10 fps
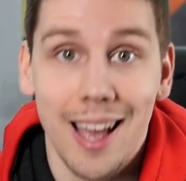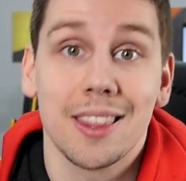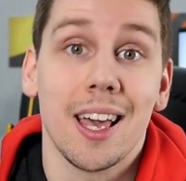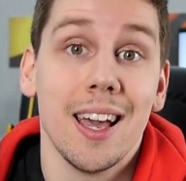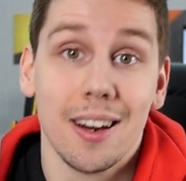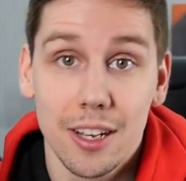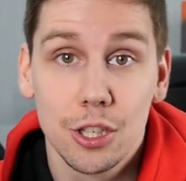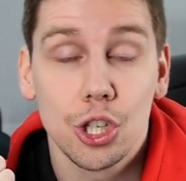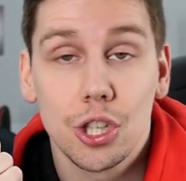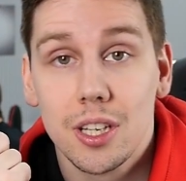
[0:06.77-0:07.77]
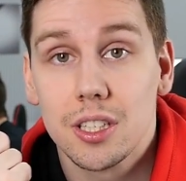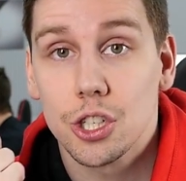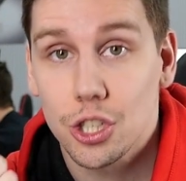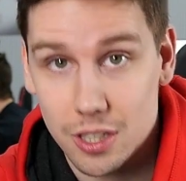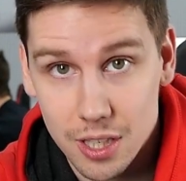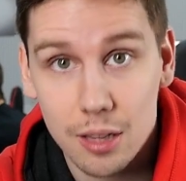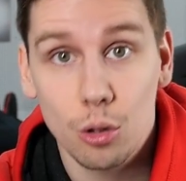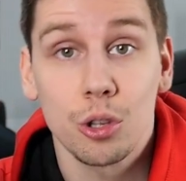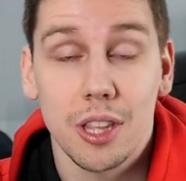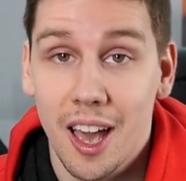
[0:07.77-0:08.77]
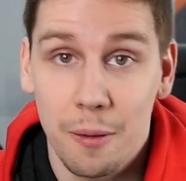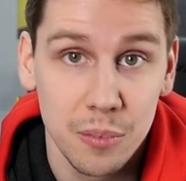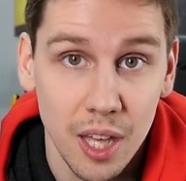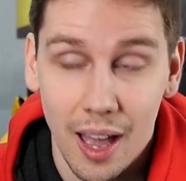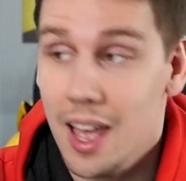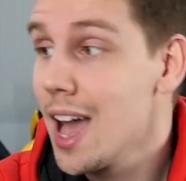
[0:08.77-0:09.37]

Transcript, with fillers: Это RX 460 от AMD.